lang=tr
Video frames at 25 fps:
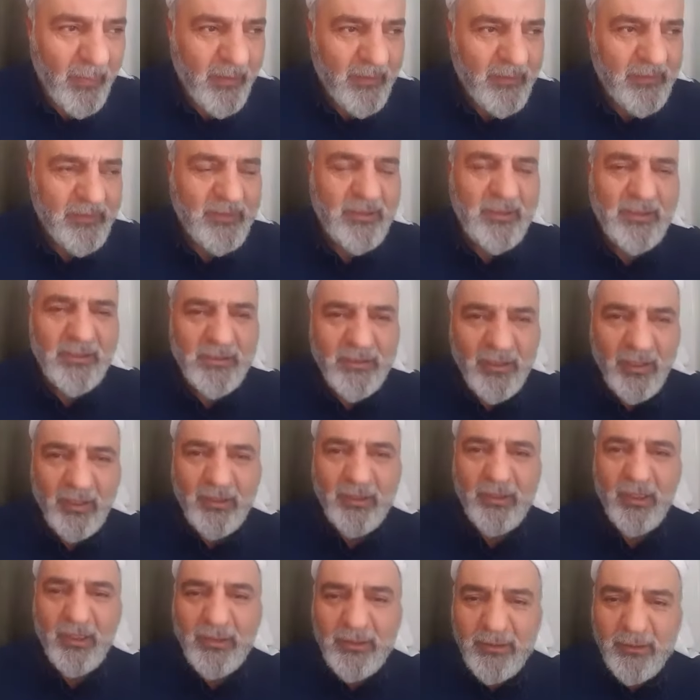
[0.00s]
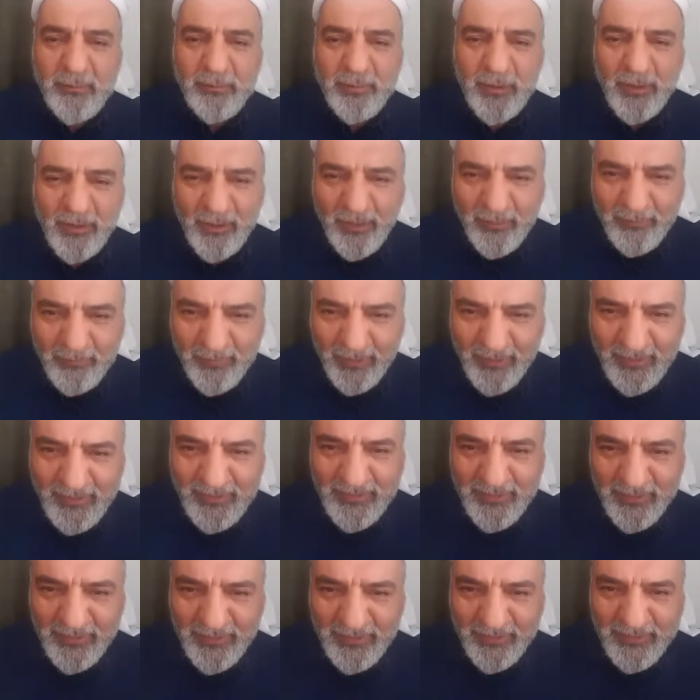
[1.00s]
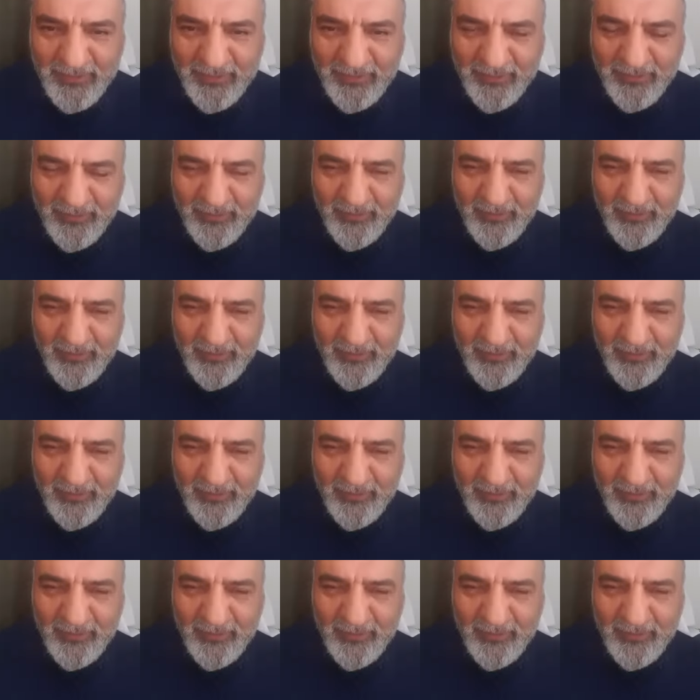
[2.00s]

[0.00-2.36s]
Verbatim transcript: siz Allah'ın peygamberisiniz.